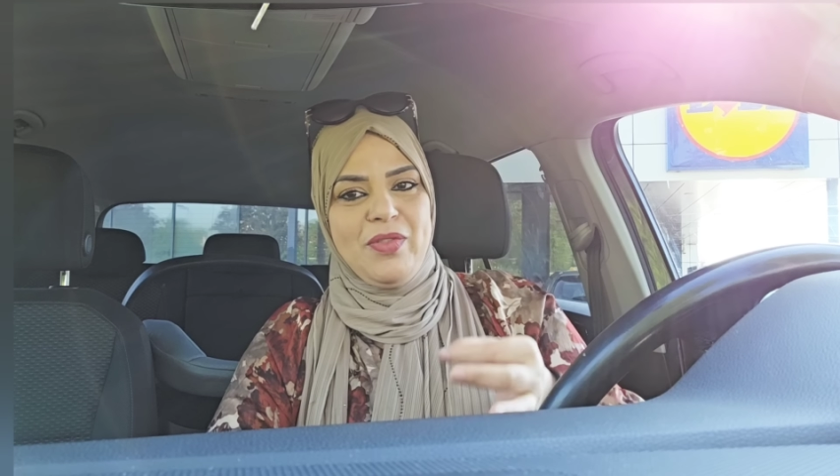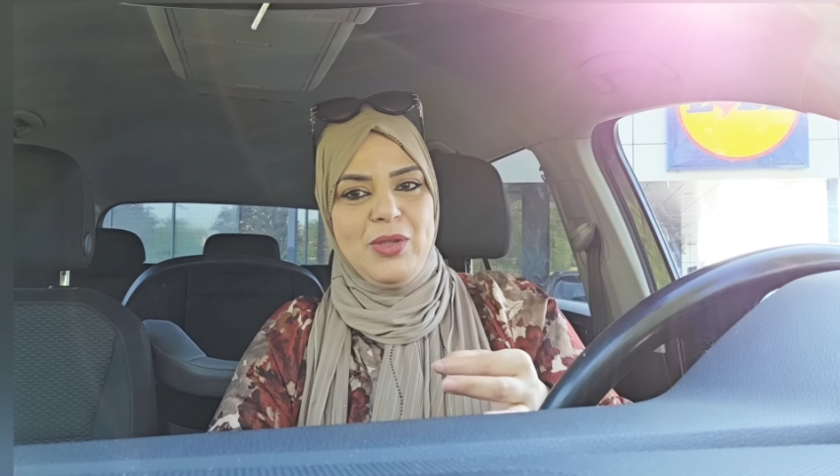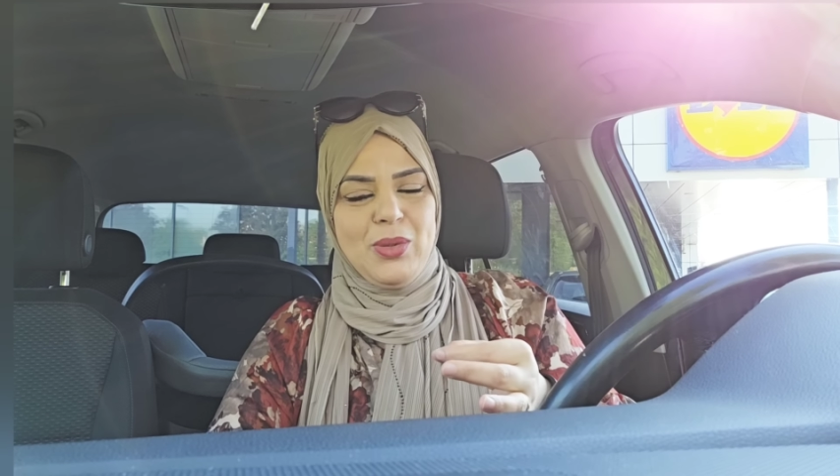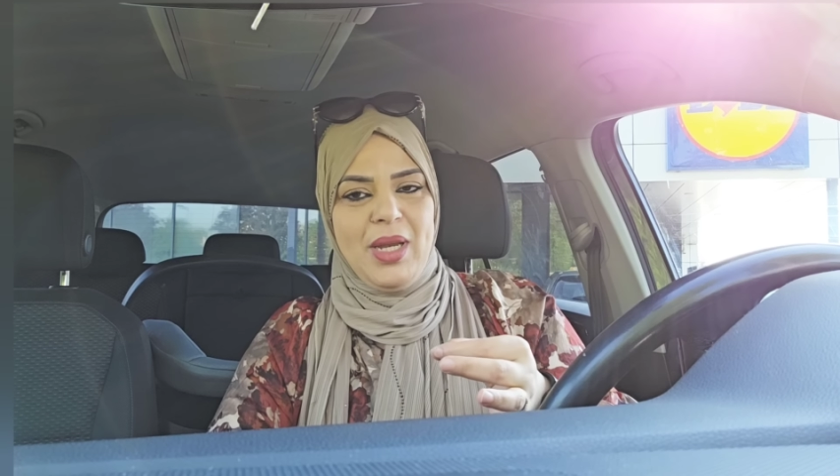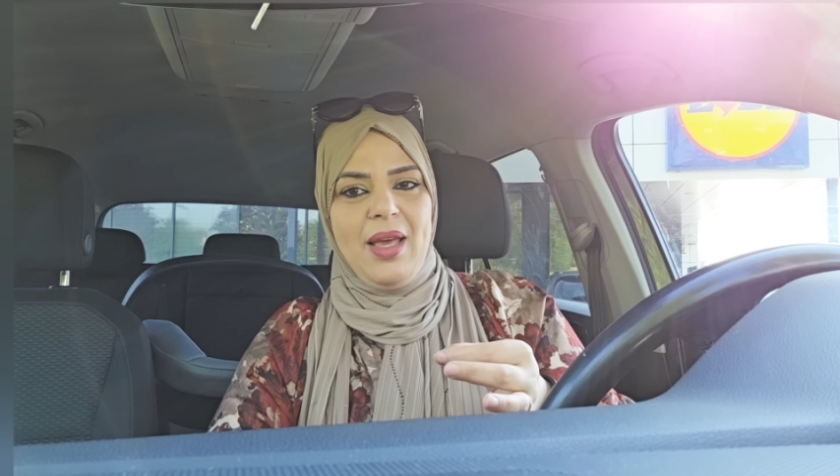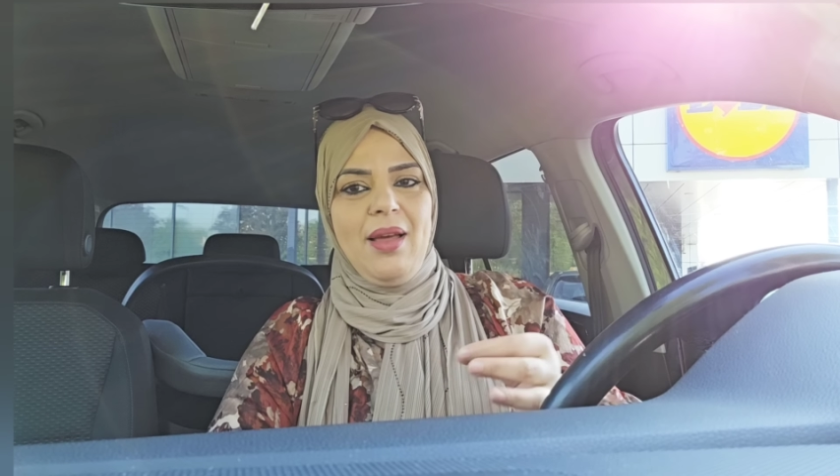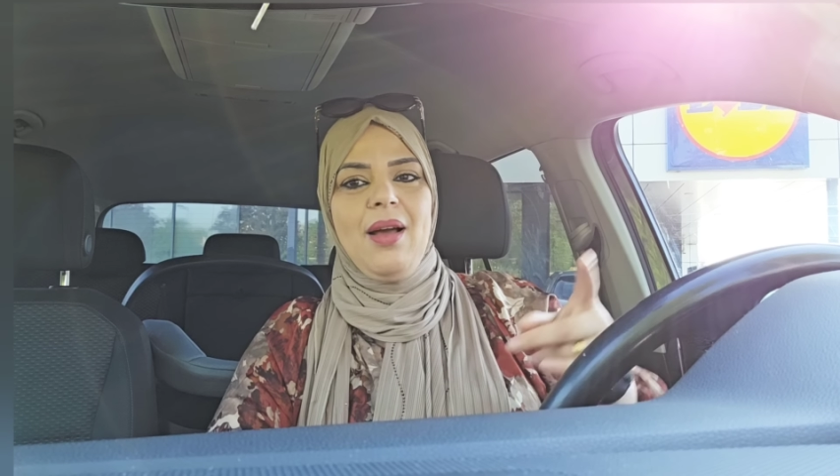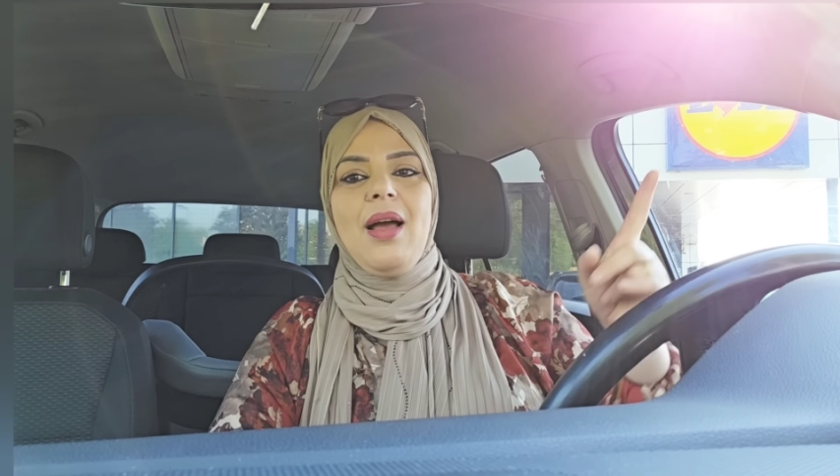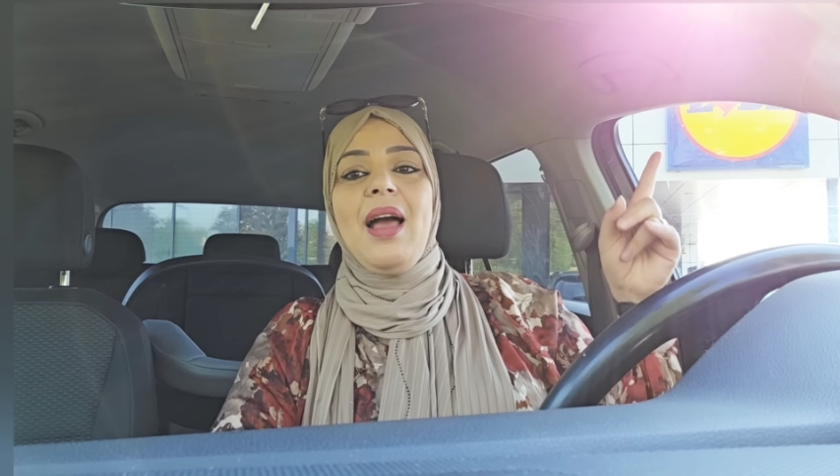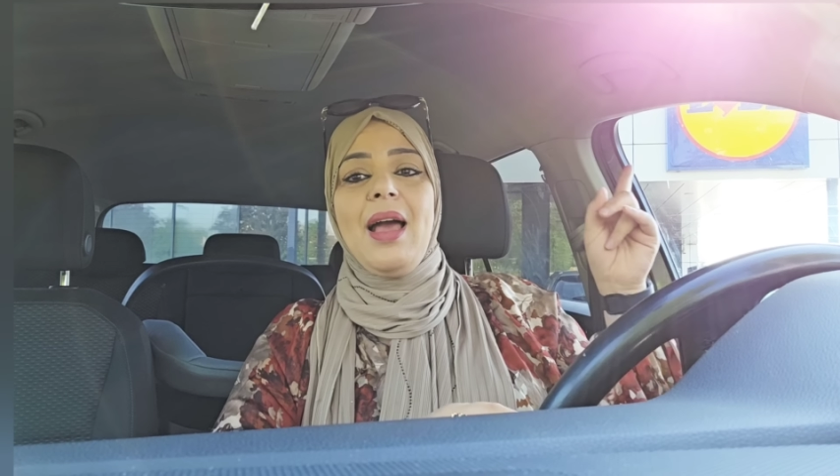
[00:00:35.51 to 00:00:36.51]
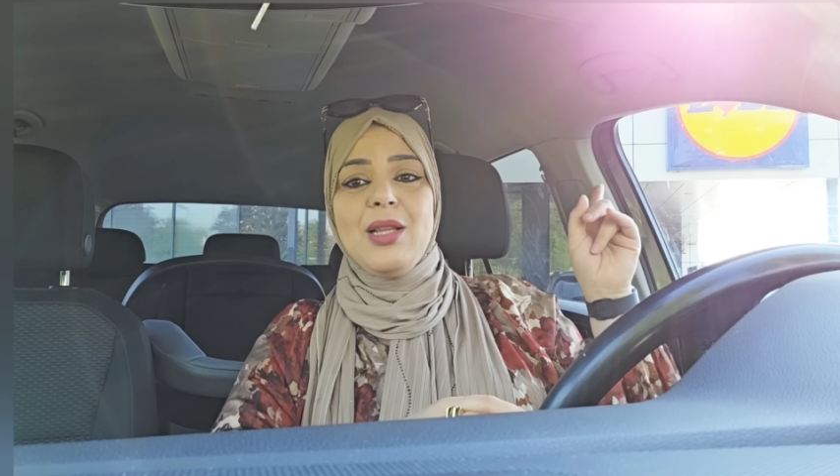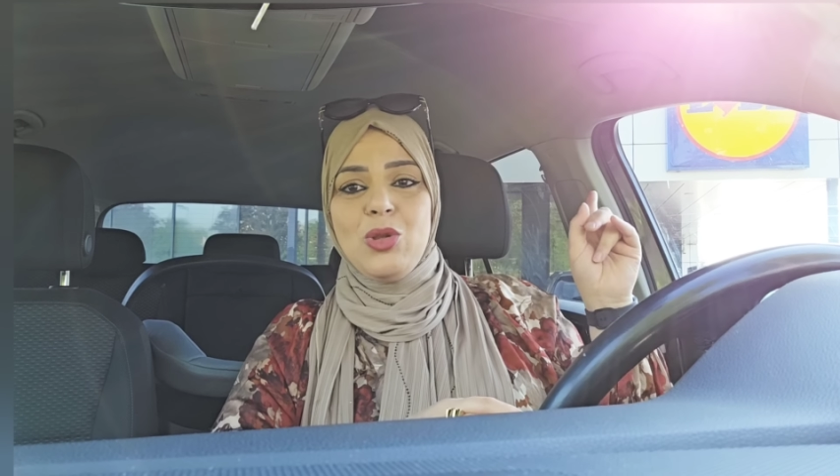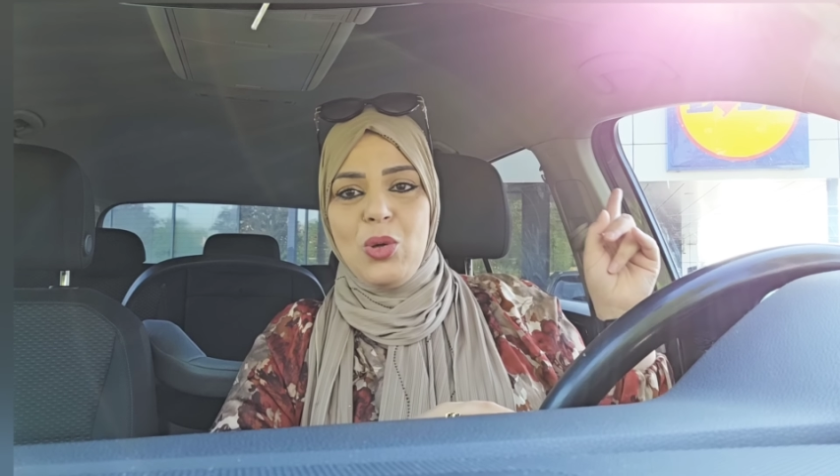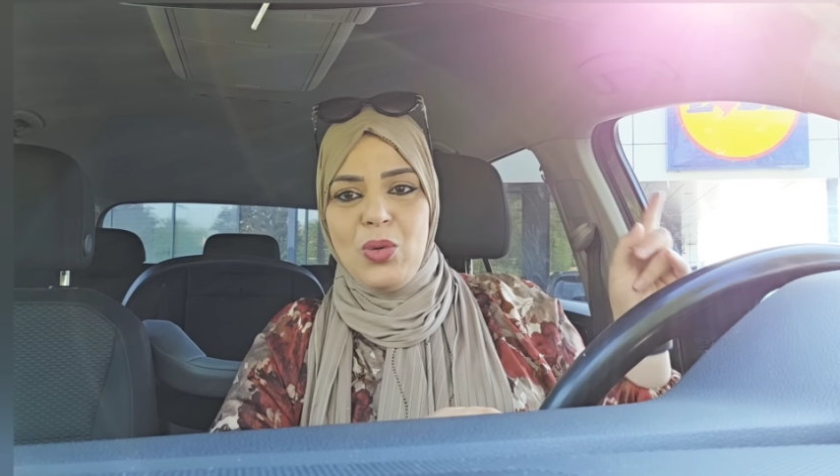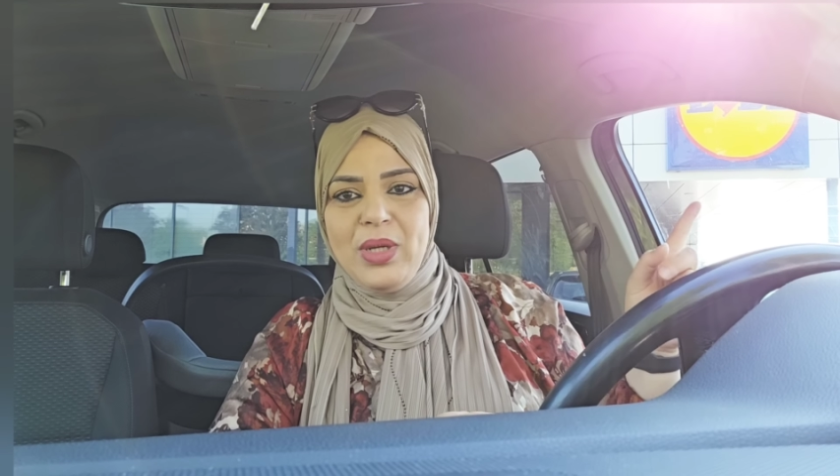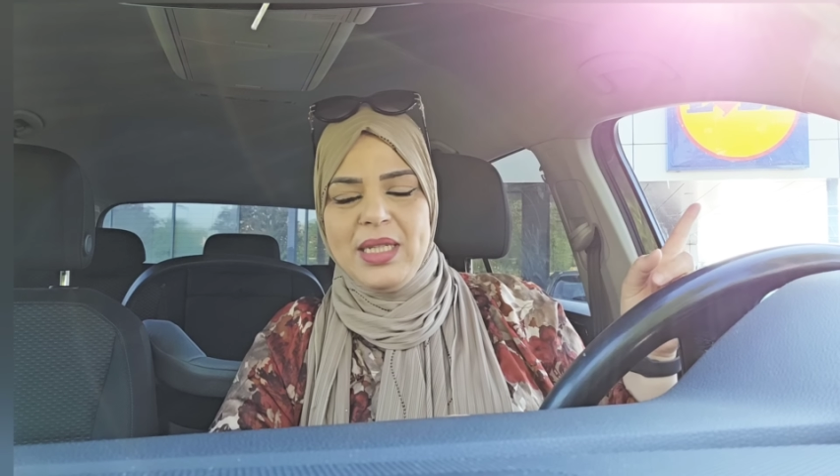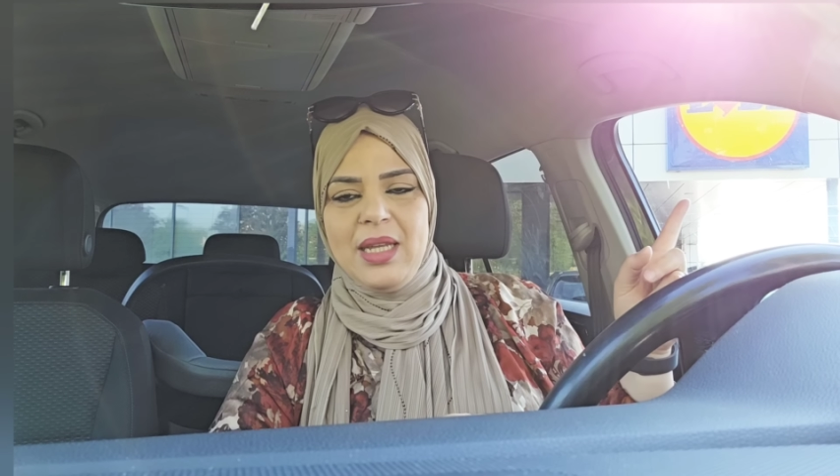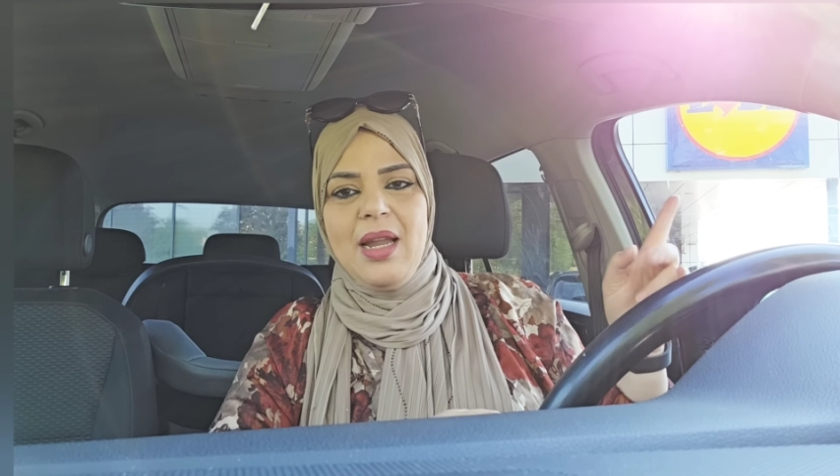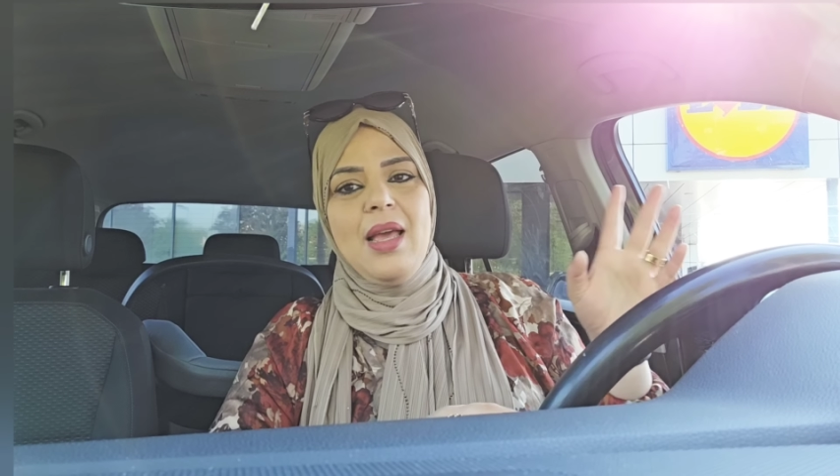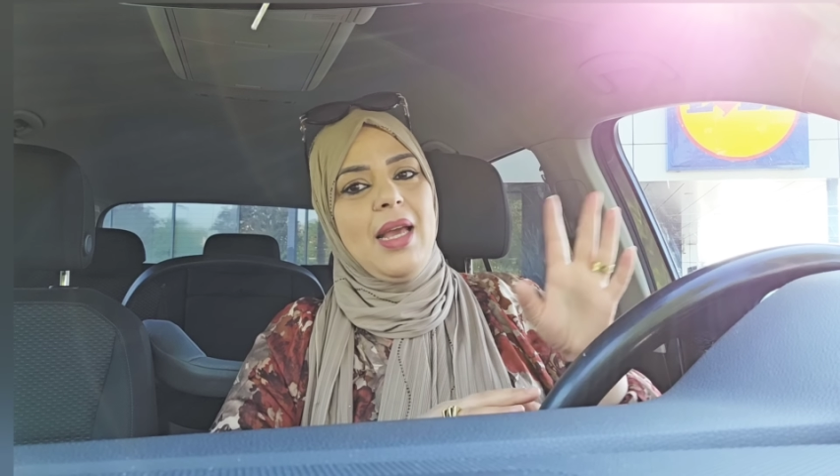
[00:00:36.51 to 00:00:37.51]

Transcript: الفيديو هنايا عاد ندخلوا ليدل